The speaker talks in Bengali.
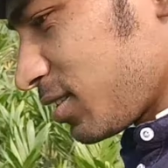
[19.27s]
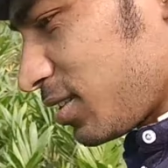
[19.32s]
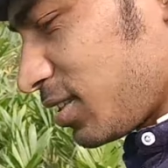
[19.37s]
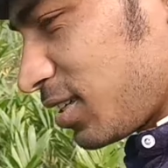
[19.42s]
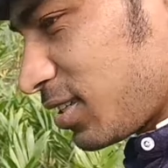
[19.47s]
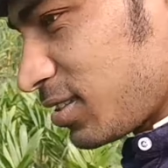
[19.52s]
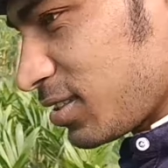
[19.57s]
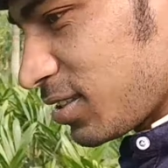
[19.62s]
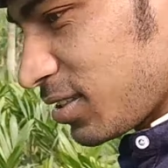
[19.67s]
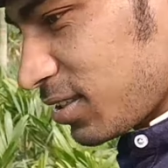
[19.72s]
ঠিক
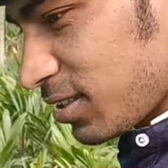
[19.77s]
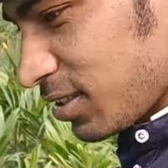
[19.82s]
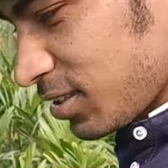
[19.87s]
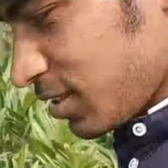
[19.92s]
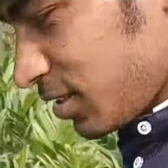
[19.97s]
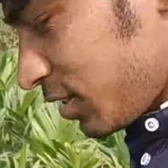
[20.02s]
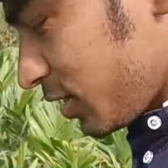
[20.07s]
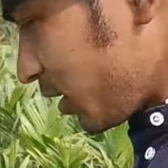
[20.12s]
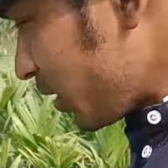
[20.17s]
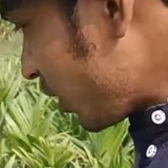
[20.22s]
আছে
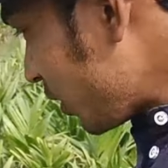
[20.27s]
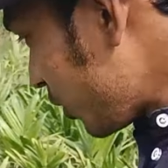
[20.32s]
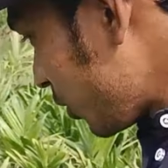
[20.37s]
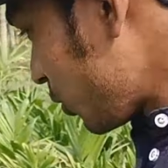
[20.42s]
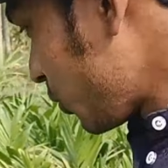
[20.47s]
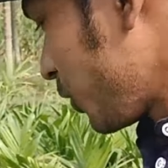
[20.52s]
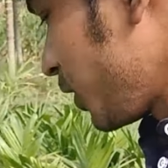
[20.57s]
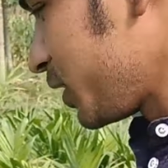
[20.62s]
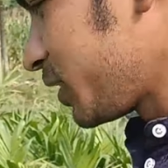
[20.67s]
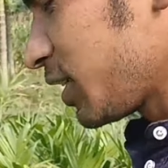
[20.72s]

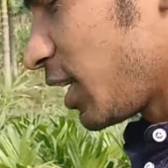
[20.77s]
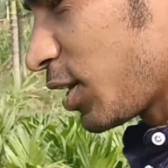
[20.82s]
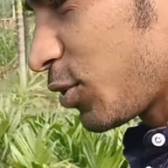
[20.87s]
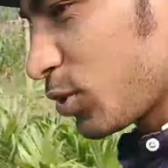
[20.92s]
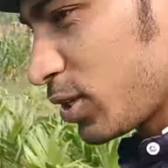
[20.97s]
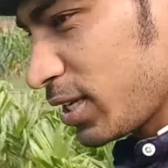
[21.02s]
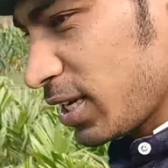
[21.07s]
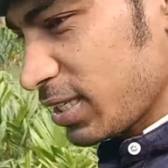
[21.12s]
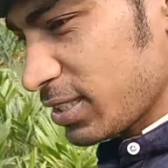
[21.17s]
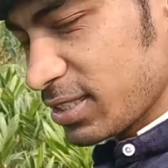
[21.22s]
তো এই
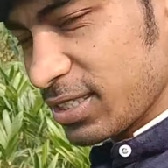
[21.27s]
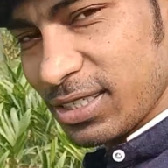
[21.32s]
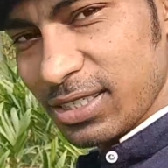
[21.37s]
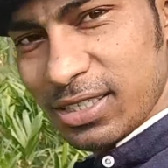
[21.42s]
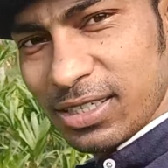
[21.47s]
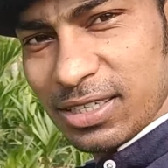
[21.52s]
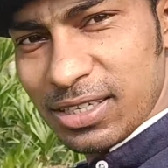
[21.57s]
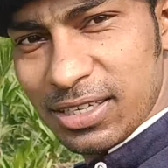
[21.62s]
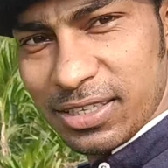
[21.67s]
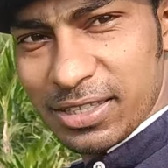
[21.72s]
চারাগুলি আজকে
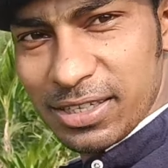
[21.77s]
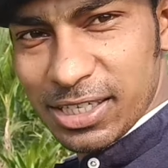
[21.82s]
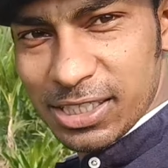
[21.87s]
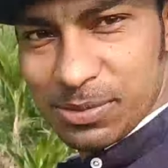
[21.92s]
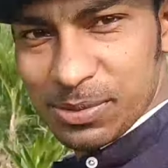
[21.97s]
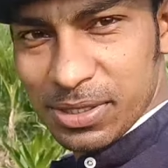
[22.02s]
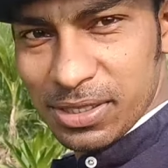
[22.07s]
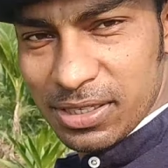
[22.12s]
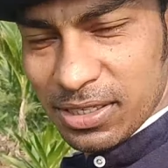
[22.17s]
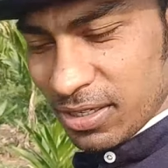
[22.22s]
নিতে
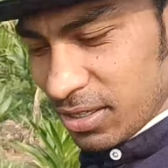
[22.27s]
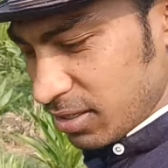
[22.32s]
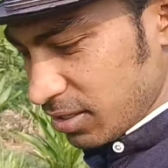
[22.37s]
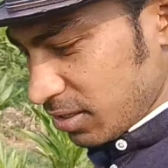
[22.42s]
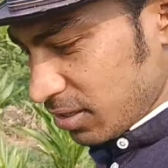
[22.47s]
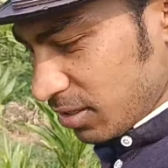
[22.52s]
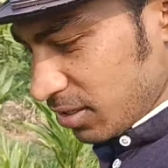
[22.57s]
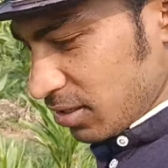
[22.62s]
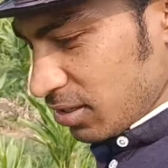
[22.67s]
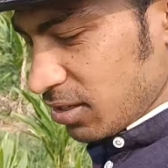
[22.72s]
আসবে
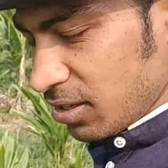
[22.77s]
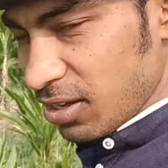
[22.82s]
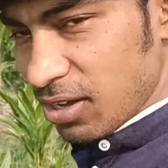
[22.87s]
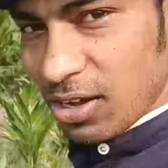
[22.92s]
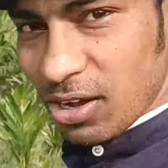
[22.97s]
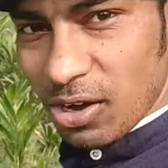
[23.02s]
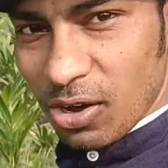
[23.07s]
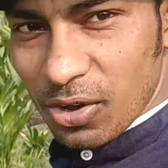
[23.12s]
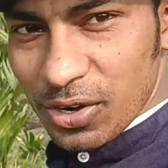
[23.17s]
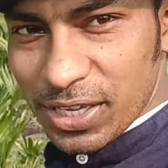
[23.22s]

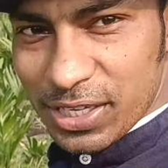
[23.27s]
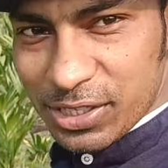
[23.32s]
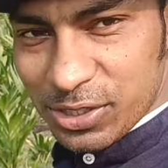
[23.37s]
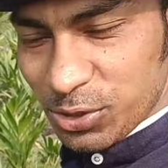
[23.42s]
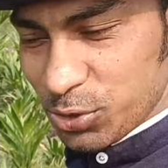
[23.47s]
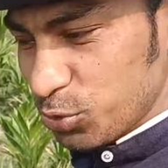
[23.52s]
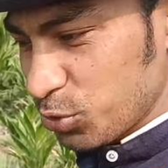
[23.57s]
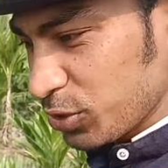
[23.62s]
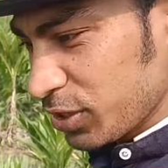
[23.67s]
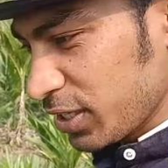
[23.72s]
অনেক
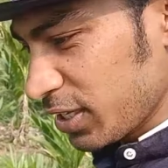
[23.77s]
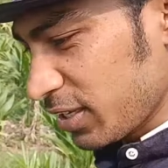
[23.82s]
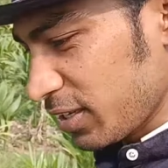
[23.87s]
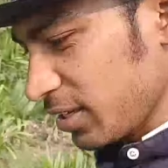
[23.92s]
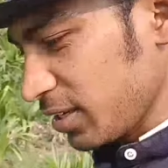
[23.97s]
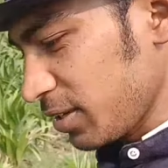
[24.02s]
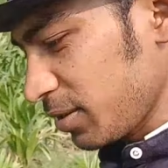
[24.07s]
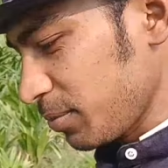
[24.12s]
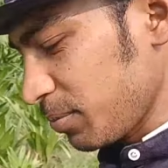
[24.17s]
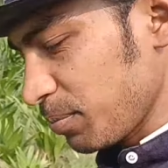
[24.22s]
দূর থেকে
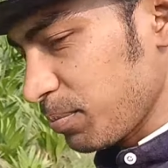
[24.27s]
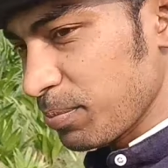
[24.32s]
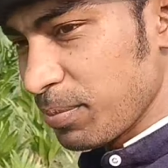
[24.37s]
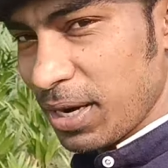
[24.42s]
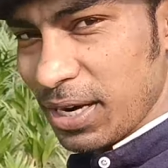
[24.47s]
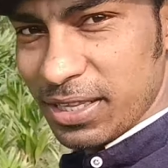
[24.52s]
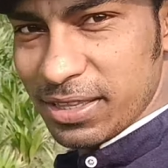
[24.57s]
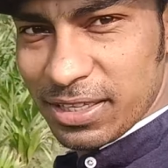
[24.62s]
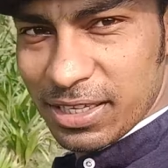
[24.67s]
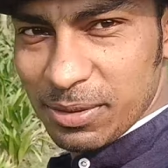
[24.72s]

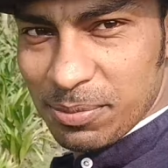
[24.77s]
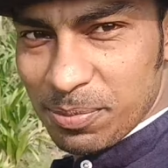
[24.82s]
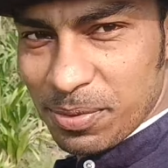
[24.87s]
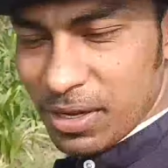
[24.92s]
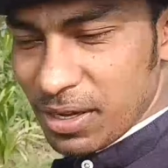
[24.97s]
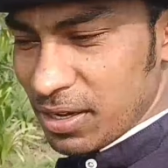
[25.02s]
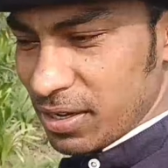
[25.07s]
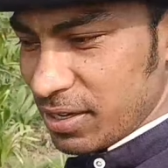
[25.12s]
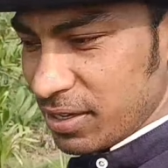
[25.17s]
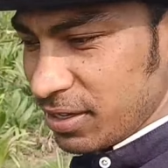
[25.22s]
বাড়ি থেকে
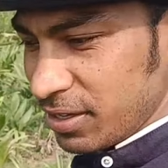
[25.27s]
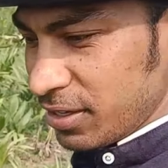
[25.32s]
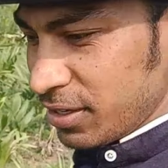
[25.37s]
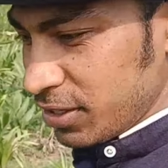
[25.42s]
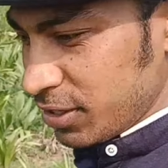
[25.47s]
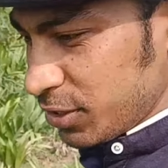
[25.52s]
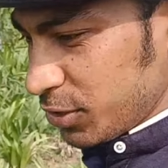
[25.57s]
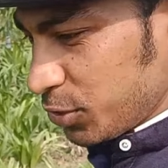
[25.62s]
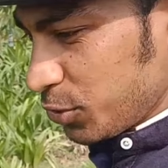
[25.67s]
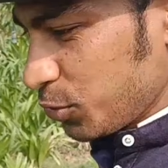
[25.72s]
প্রায়
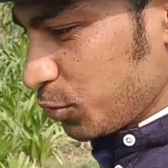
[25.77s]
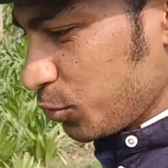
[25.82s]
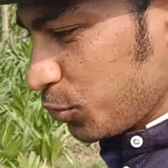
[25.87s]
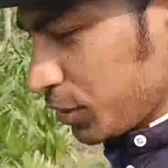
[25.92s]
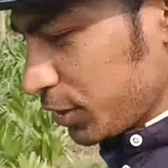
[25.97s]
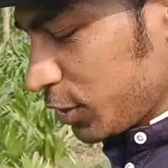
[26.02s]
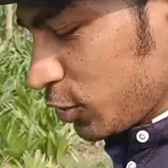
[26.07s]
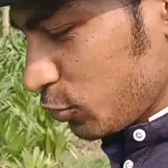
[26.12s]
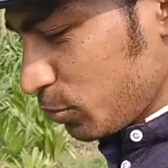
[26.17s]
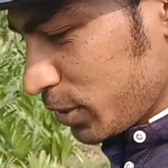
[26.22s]

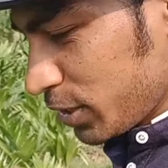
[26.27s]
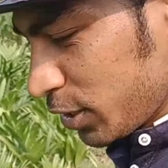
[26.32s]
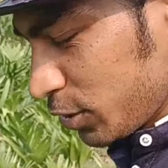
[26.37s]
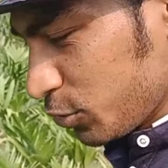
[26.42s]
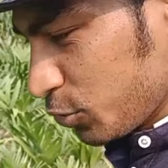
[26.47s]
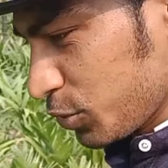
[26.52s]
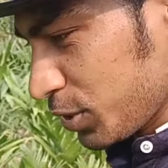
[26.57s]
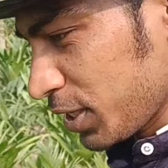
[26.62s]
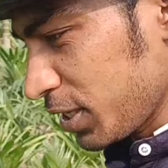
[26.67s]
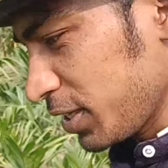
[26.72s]
কুড়ি কিলোমিটার
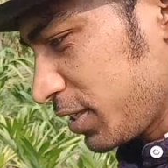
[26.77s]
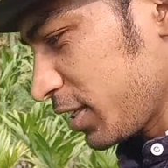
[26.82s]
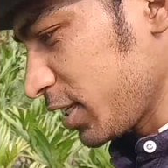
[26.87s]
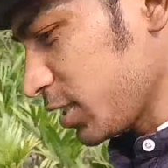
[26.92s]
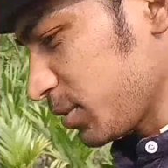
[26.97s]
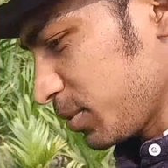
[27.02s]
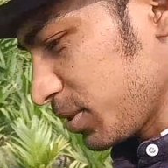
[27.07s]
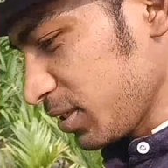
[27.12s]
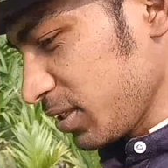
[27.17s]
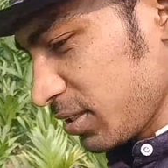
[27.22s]
দূর থেকে নিতে
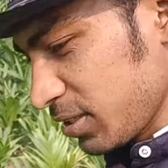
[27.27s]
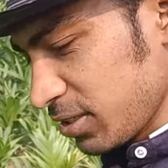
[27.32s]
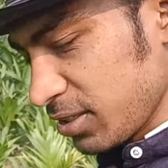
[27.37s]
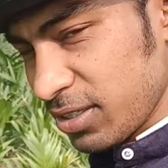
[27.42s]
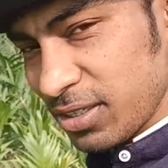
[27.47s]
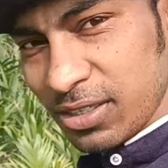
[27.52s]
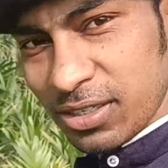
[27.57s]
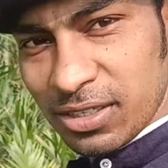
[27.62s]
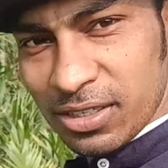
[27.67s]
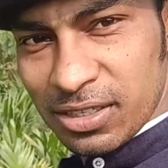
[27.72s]
আসবে
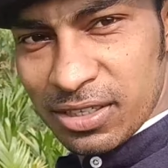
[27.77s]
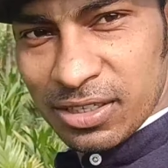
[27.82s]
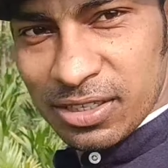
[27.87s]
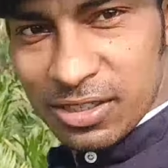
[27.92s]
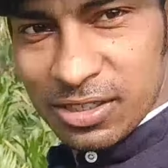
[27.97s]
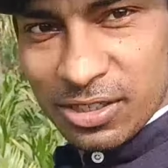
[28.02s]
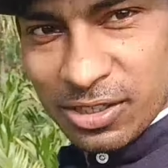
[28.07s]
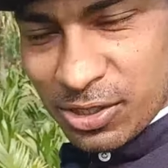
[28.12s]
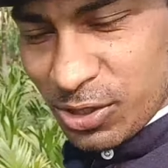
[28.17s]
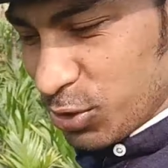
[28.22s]

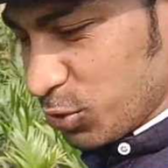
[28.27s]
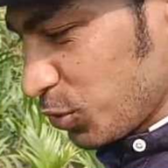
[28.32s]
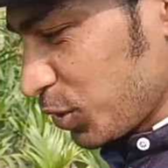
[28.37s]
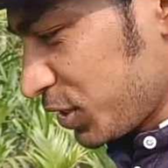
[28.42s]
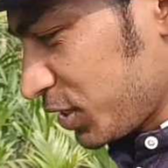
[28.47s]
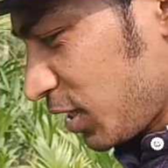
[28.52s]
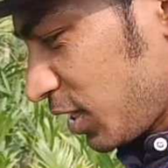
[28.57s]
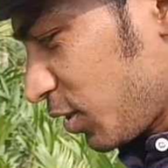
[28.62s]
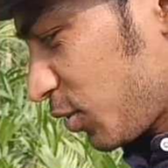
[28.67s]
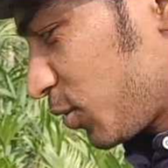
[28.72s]
তো এই
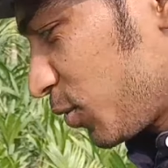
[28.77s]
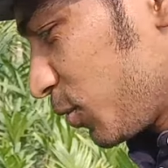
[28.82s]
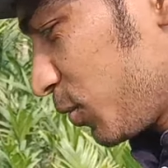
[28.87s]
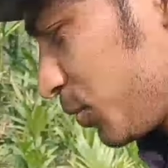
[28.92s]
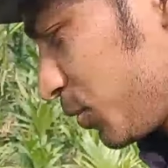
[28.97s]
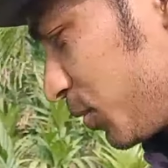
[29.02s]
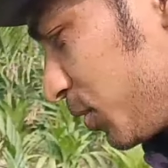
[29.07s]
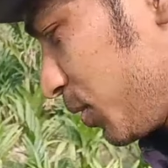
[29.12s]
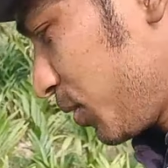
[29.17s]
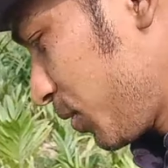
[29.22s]
চারাগুলো
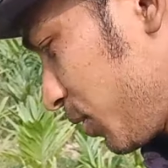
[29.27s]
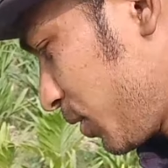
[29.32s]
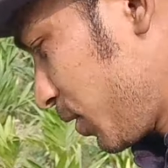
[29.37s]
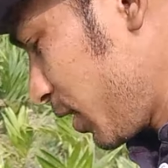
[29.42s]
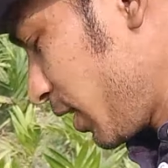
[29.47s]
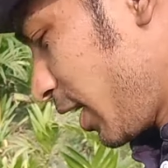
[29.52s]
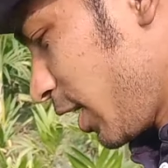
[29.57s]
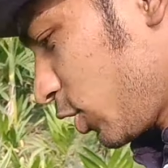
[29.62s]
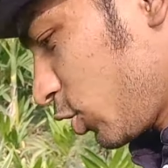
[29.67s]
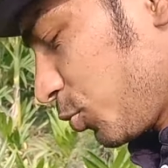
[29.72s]

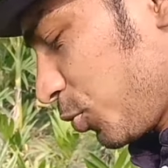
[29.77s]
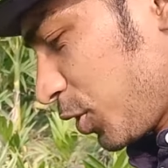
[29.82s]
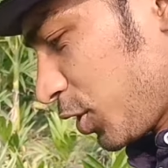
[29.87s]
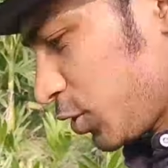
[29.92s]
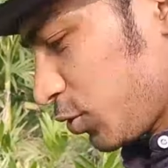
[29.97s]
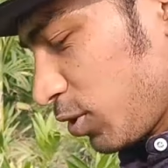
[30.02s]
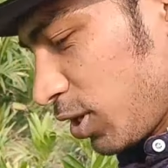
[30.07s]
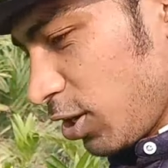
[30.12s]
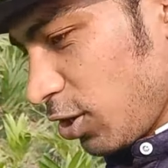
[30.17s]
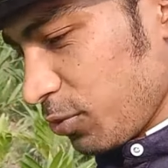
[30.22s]
একটু পরে
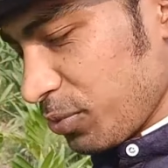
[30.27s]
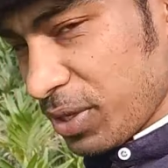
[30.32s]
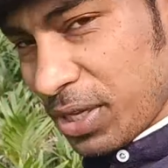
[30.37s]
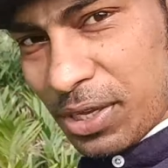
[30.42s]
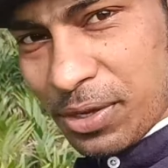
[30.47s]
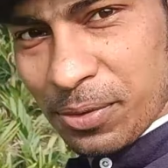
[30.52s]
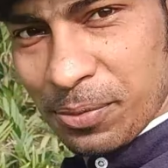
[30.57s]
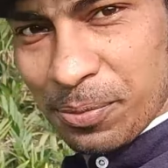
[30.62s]
তোলা হবে